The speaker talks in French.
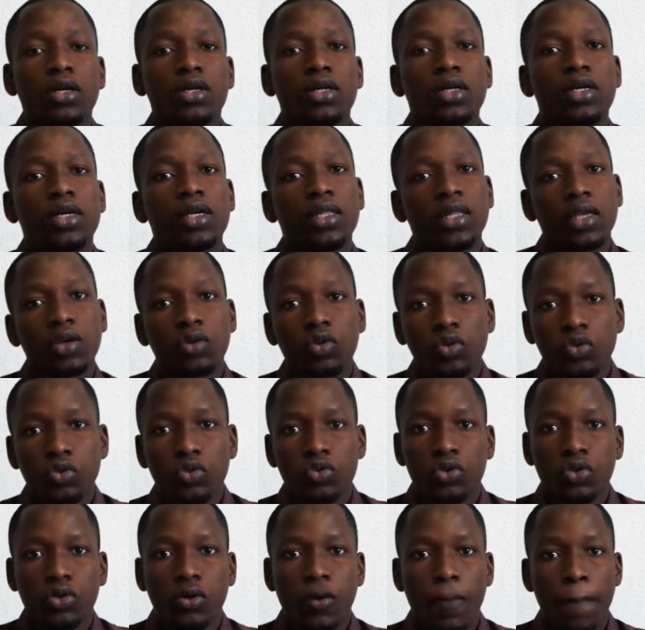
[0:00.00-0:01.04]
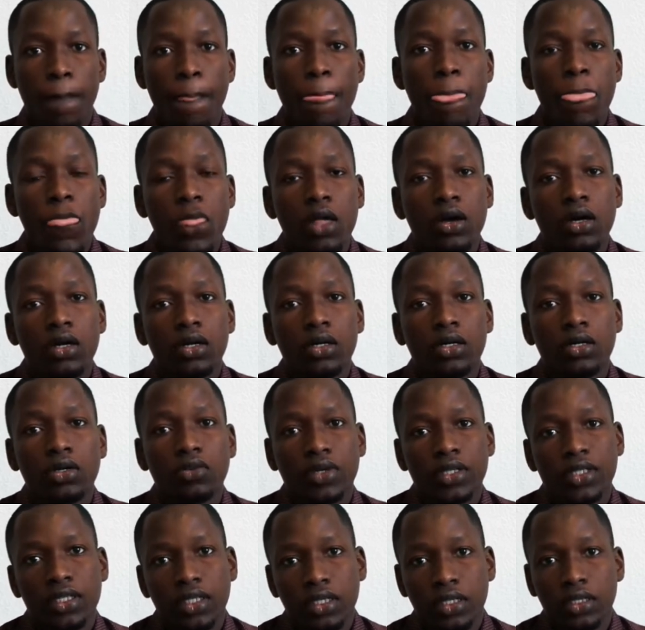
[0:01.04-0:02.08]
les conditions,
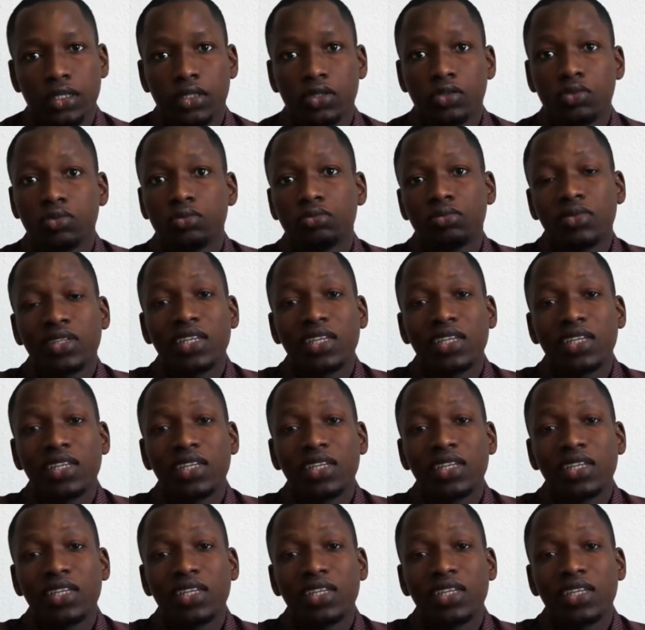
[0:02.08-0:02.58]
on va dire,